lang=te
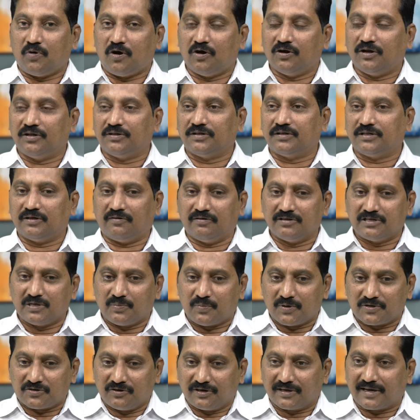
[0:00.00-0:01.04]
పాలు అందిద్దాం అని
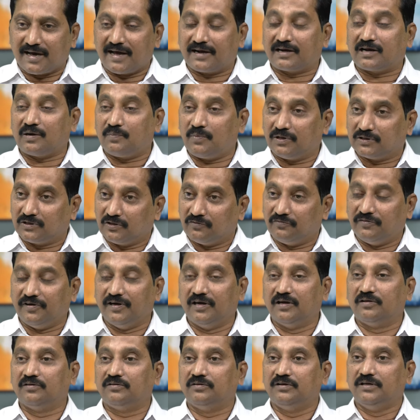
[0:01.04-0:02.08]
చెప్పేసి కార్యక్రమాలతో
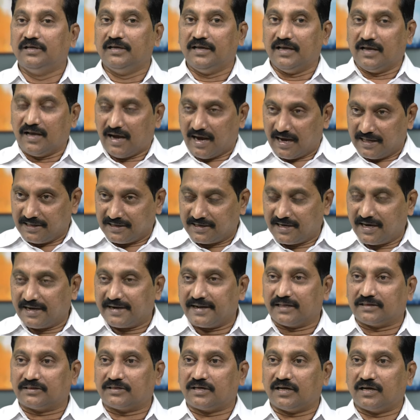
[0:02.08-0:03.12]
వీళ్ళు అధికార
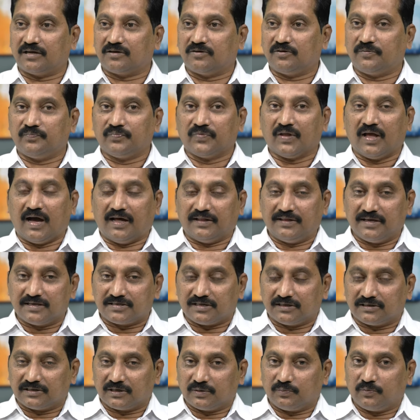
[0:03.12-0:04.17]
యంత్రాంగం అదే
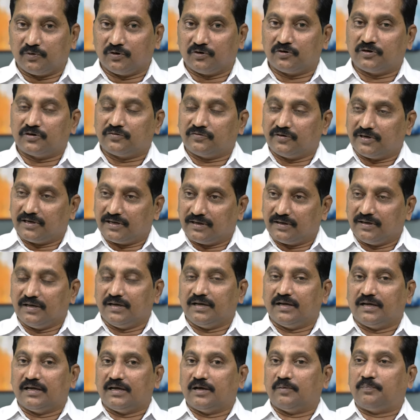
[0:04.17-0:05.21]
సందర్భంలో ఉన్నటువంటి
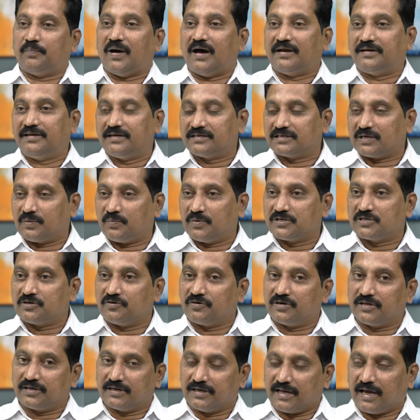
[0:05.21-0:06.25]
పార్టీకి
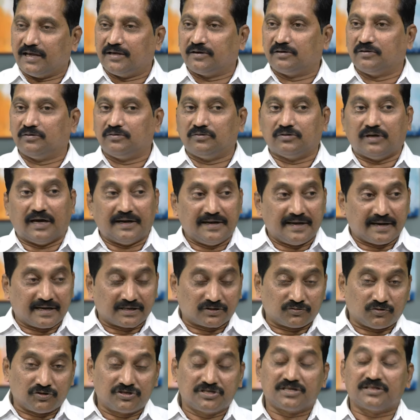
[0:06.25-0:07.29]
సంబంధించినటువంటి నాయకులు అనేక
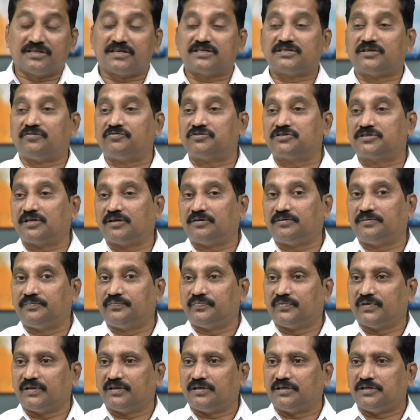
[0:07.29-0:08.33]
స్వచ్ఛంద సంస్థలు
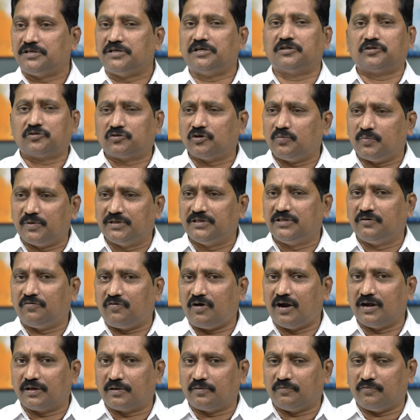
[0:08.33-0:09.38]
ఎంతోమంది
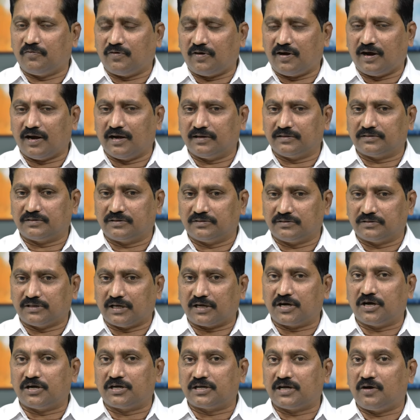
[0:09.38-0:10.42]
వాళ్ళకి వాళ్ళు
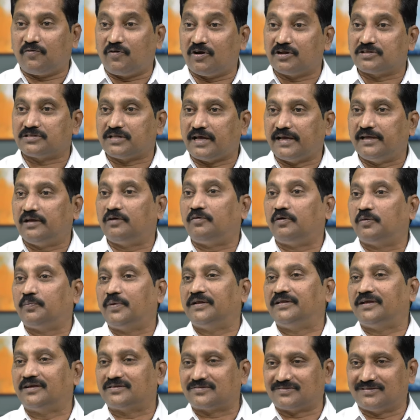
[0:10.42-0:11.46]
తగ్గట్టుగా వాళ్ళ స్థాయిలో వాళ్ళు
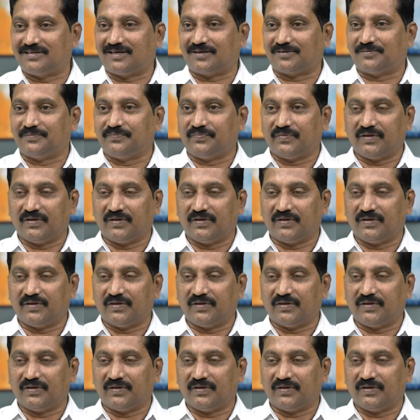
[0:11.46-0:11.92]
పనిచేస్తున్నారు